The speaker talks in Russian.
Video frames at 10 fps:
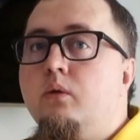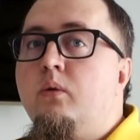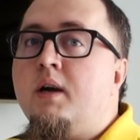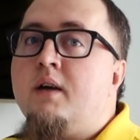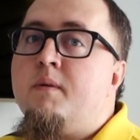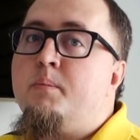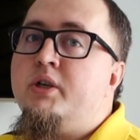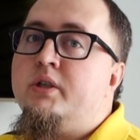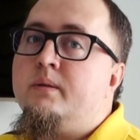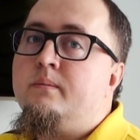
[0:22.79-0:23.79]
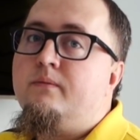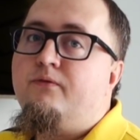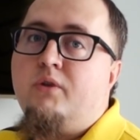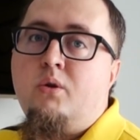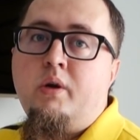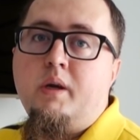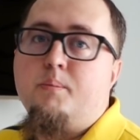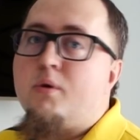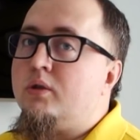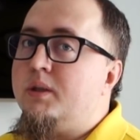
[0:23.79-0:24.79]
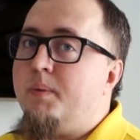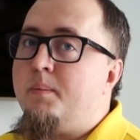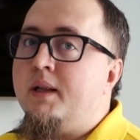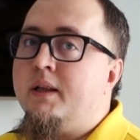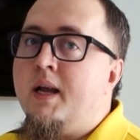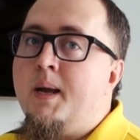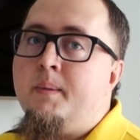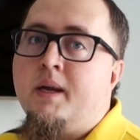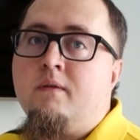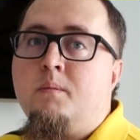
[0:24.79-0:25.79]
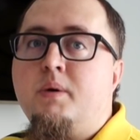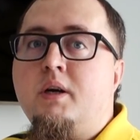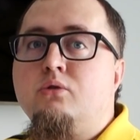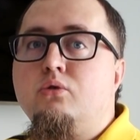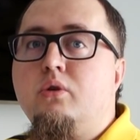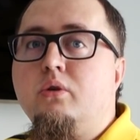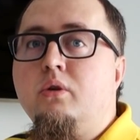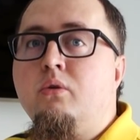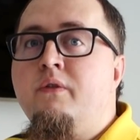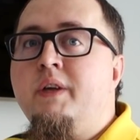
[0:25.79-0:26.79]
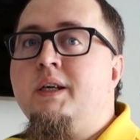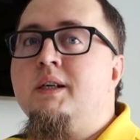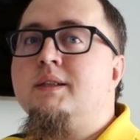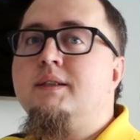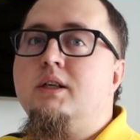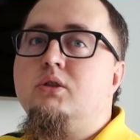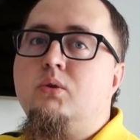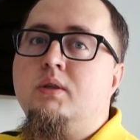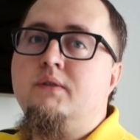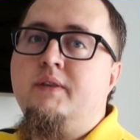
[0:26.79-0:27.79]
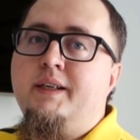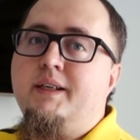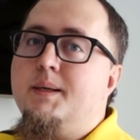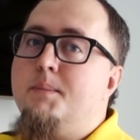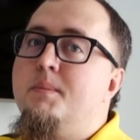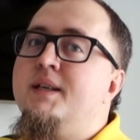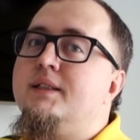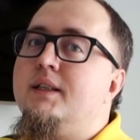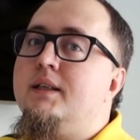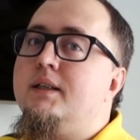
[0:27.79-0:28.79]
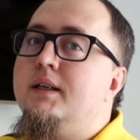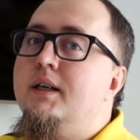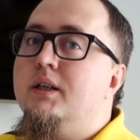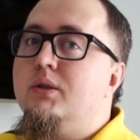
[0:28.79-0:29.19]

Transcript: Ну и как в обычном влоге, просто поболтаем, я вам покажу что-то новенькое, расскажу о своих мыслях.